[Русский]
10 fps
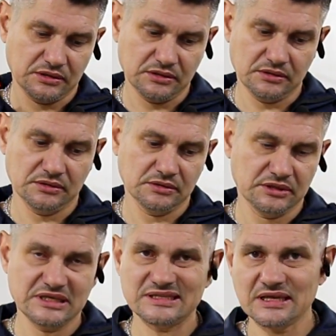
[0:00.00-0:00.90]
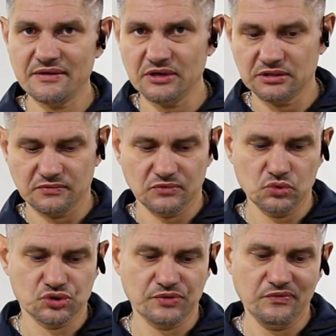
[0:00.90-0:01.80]
Э, доставят в
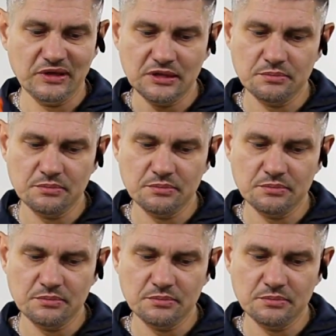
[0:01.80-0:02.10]
лучшем виде,